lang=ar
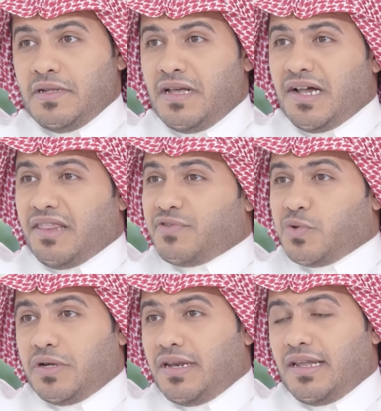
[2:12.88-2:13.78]
عرض
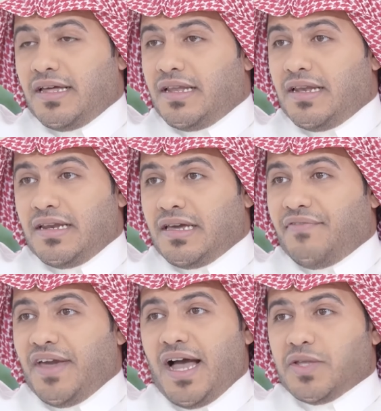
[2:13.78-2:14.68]
سوق
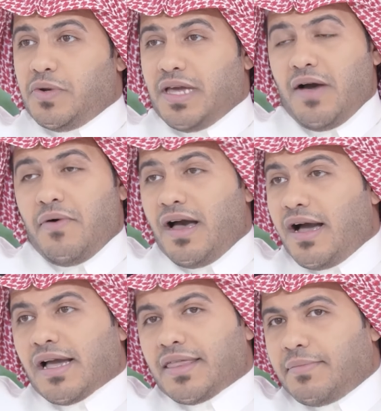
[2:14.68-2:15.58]
الكافيهات
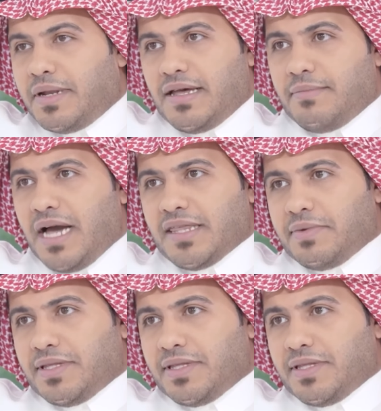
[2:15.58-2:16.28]
والقهوه اكثر من ما اكثر من